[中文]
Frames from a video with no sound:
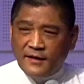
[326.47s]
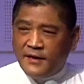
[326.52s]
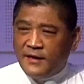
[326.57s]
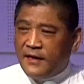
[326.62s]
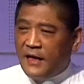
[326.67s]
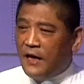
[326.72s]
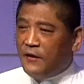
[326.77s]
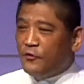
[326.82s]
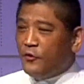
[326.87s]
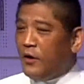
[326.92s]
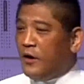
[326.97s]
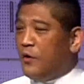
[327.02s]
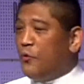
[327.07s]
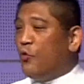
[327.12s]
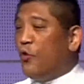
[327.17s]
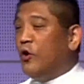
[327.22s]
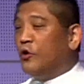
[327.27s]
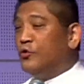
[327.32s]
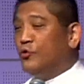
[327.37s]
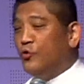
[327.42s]
他说
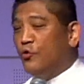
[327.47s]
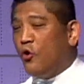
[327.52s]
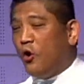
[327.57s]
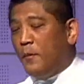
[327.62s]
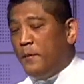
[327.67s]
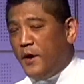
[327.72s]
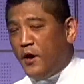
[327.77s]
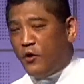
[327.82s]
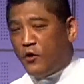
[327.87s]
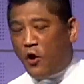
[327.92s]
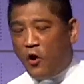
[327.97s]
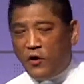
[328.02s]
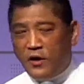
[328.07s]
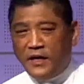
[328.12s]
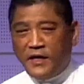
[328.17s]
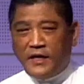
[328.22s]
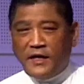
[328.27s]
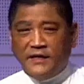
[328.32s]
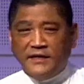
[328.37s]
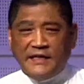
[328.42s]
我如果没有恐
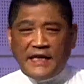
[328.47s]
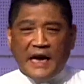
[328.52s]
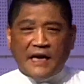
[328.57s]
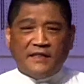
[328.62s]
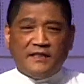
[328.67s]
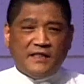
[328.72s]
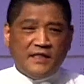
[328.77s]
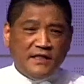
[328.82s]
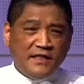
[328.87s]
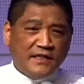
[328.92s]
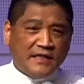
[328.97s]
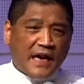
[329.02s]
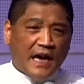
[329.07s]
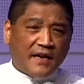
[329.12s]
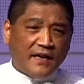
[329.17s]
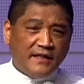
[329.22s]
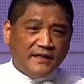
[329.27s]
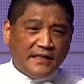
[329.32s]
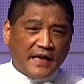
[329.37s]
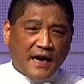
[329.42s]
吓人家、惊吓
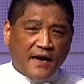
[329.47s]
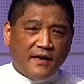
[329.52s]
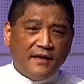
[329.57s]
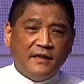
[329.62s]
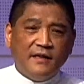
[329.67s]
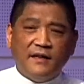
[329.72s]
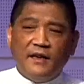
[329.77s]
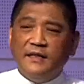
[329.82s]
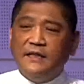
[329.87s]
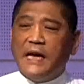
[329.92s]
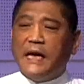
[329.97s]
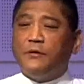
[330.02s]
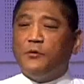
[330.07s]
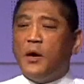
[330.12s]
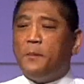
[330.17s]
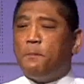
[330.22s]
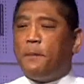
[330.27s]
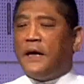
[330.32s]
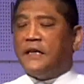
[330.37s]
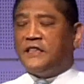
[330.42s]
人家，人家怎么会
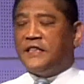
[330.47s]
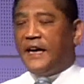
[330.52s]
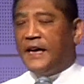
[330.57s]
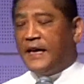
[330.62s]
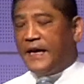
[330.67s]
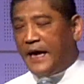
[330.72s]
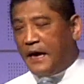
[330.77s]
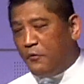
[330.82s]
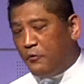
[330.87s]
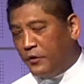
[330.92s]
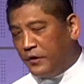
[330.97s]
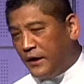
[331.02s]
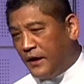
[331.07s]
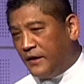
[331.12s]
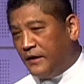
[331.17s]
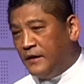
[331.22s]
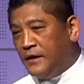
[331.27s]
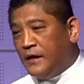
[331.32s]
把钱给我呢？